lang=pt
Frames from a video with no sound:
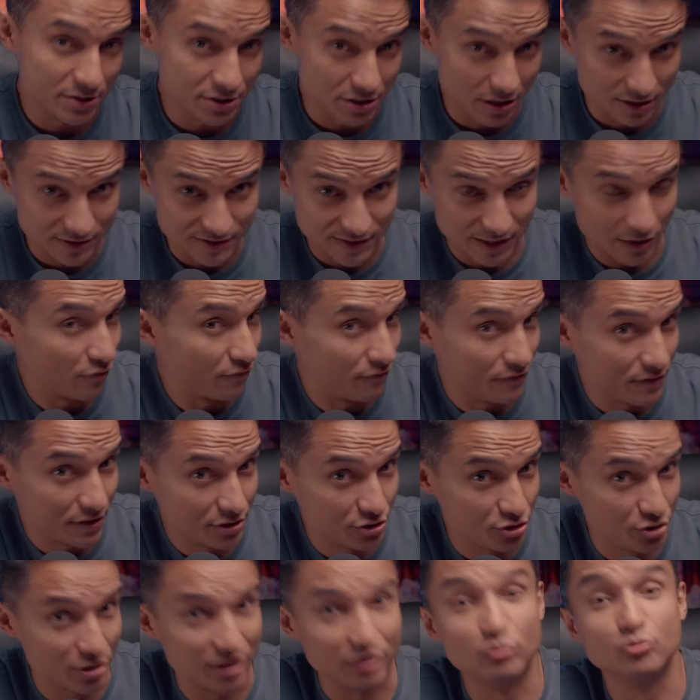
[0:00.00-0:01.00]
lançar um
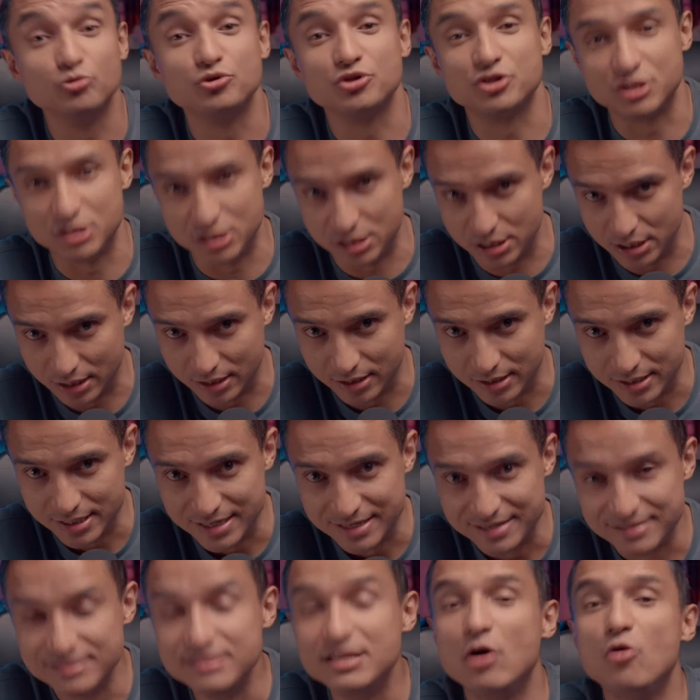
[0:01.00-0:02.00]
vídeo e anuncia:
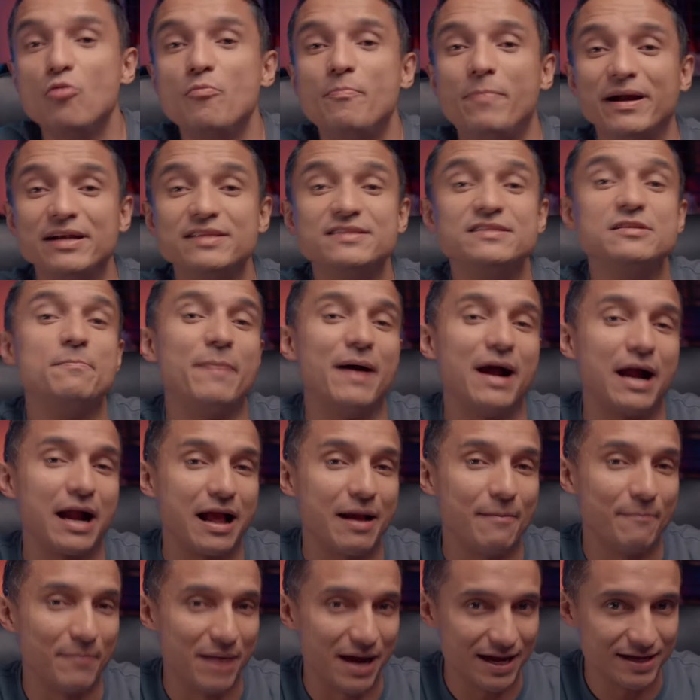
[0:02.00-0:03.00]
não
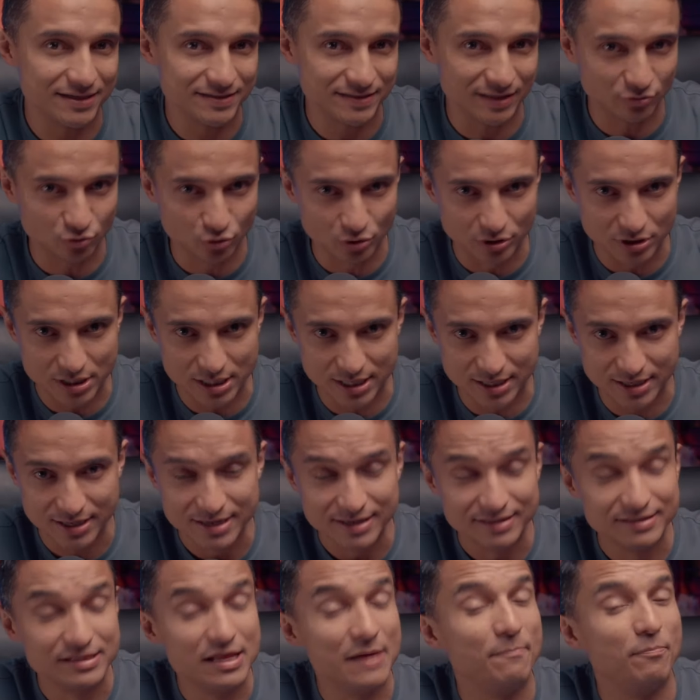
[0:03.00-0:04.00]
participará mais da turnê
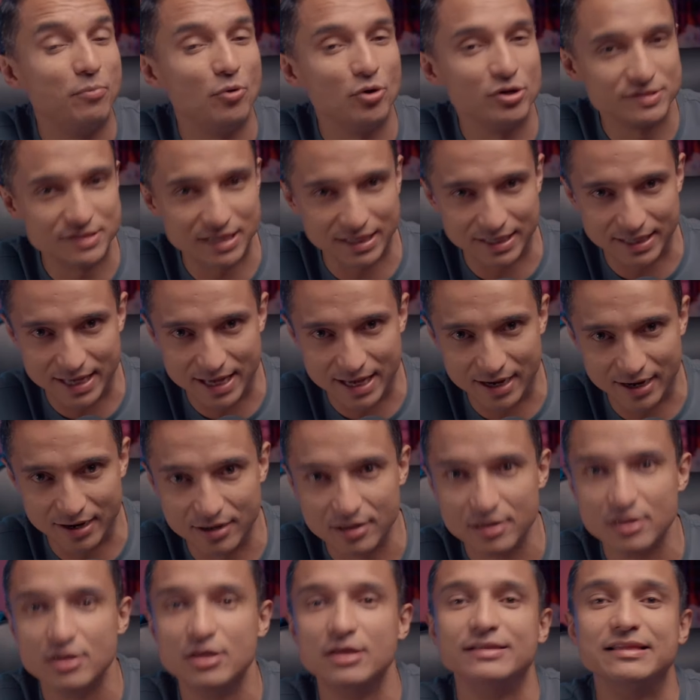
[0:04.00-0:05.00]
depois da guerra
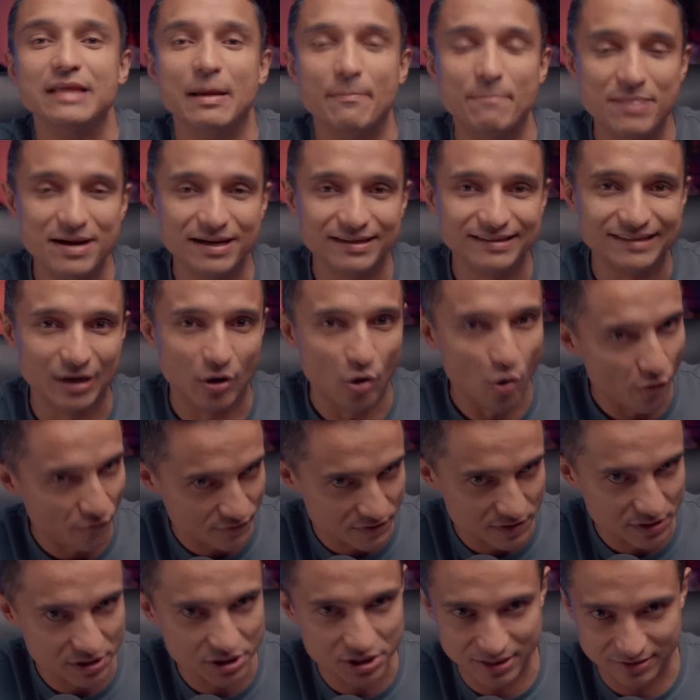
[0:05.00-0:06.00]
da banda
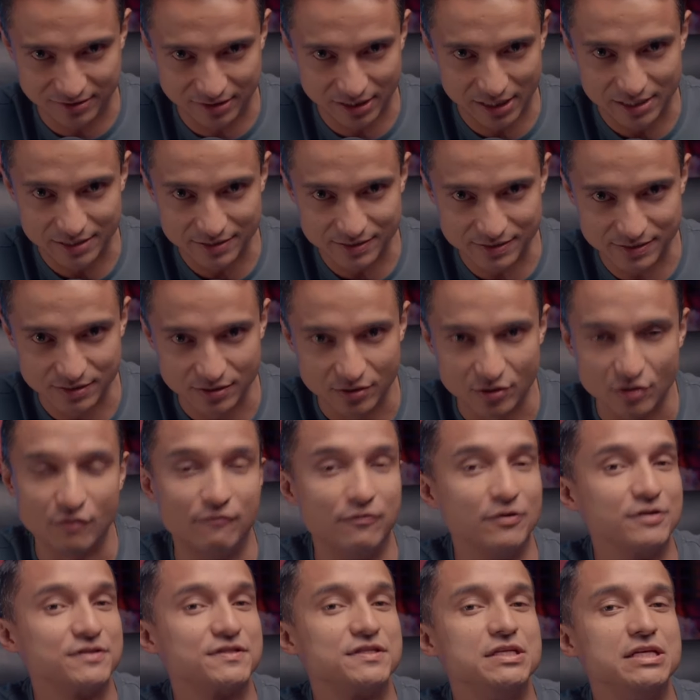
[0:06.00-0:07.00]
Oficina G3.
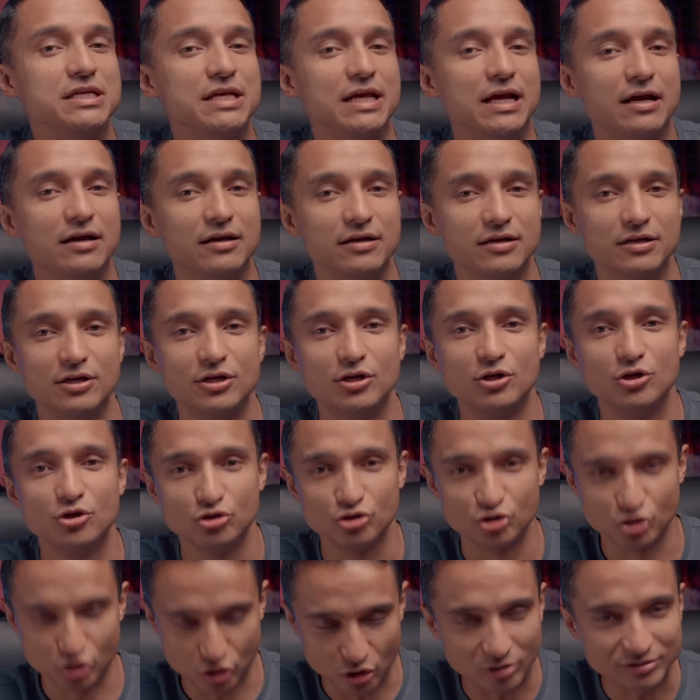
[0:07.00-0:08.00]
Vozinha,
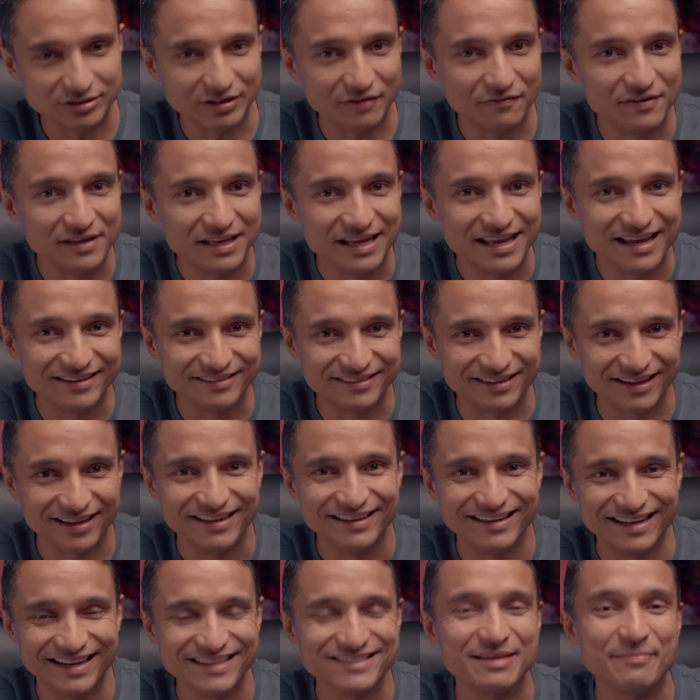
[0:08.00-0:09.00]
solta a vinheta
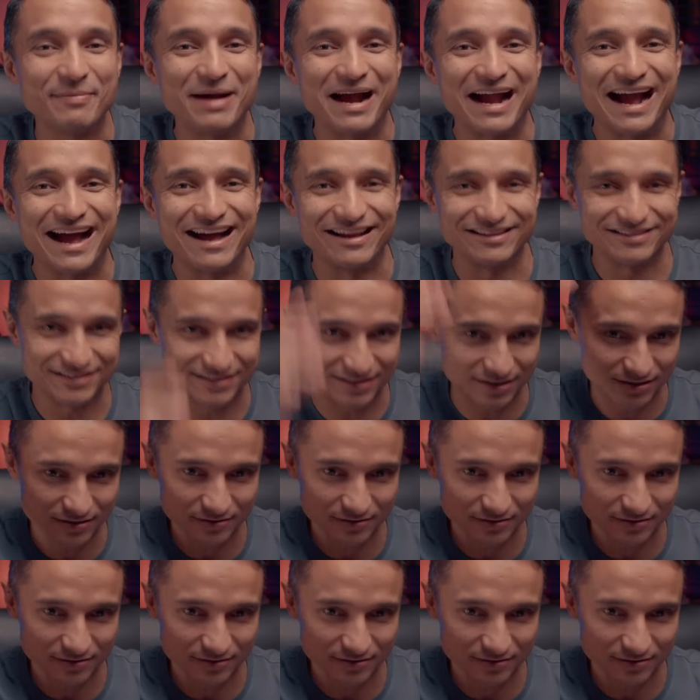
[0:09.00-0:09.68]
nessa bagaça.